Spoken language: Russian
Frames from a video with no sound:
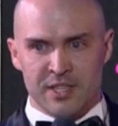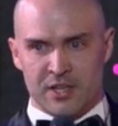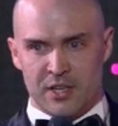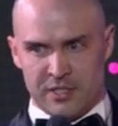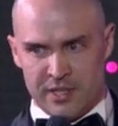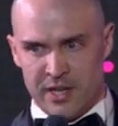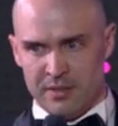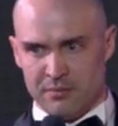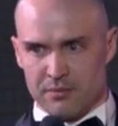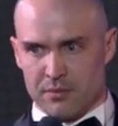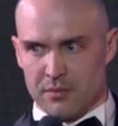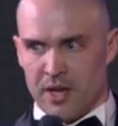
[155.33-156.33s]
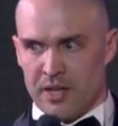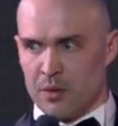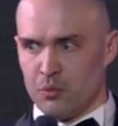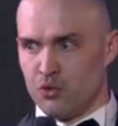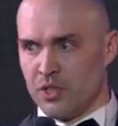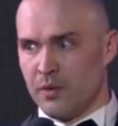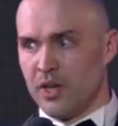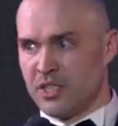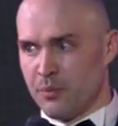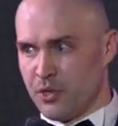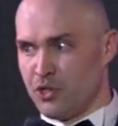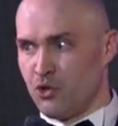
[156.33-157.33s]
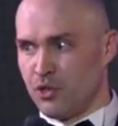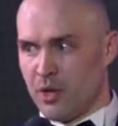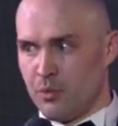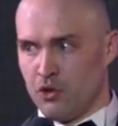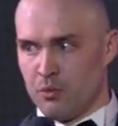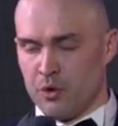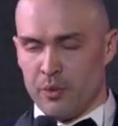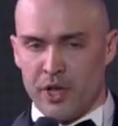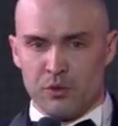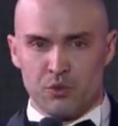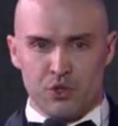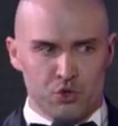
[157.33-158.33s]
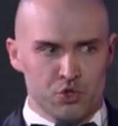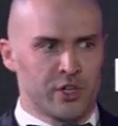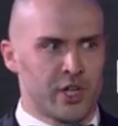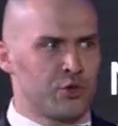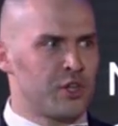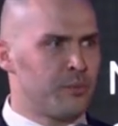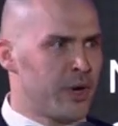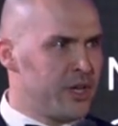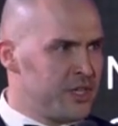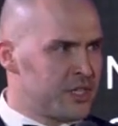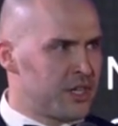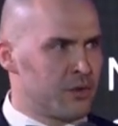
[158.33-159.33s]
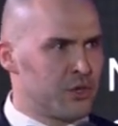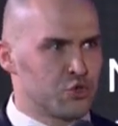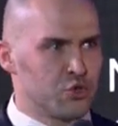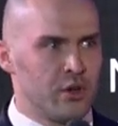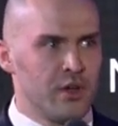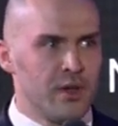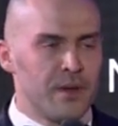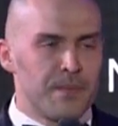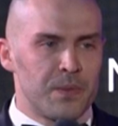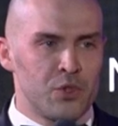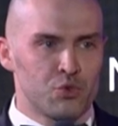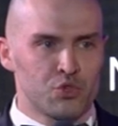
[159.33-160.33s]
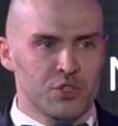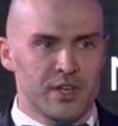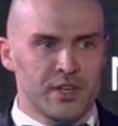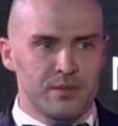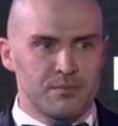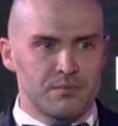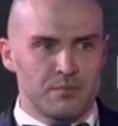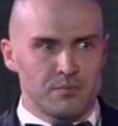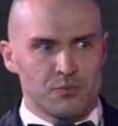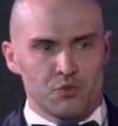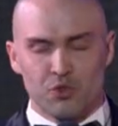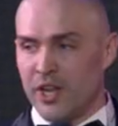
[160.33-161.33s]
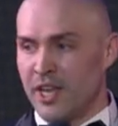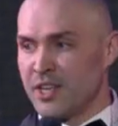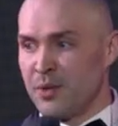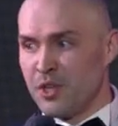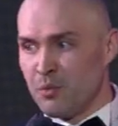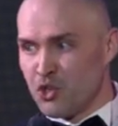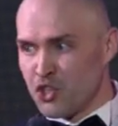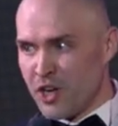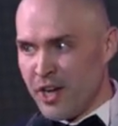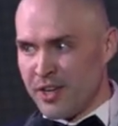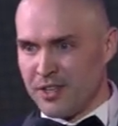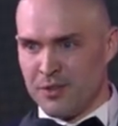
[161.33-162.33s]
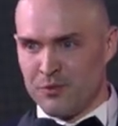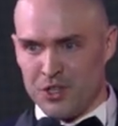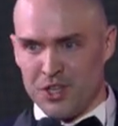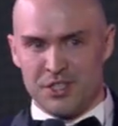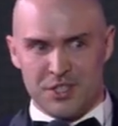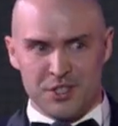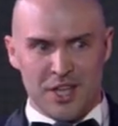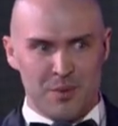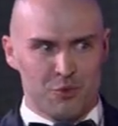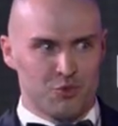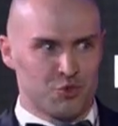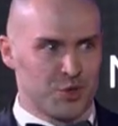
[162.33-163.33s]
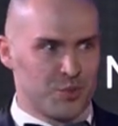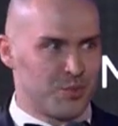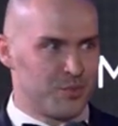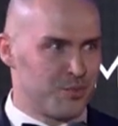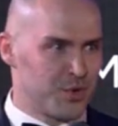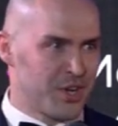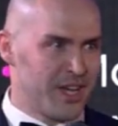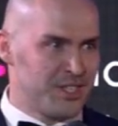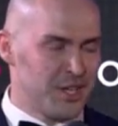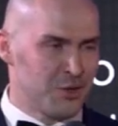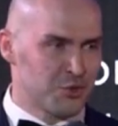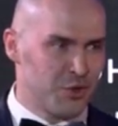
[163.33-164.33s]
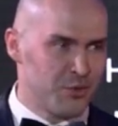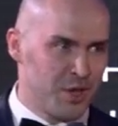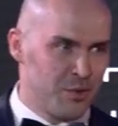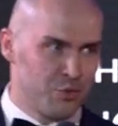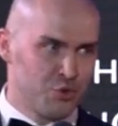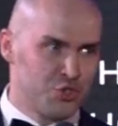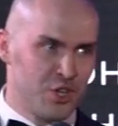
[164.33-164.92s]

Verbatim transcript: лица она будет давать определенные объемы. Поэтому не нужно колоть липолитики в лицо, не нужно удалять конкибиша. И все эти этапы уже проходили в свое время, получили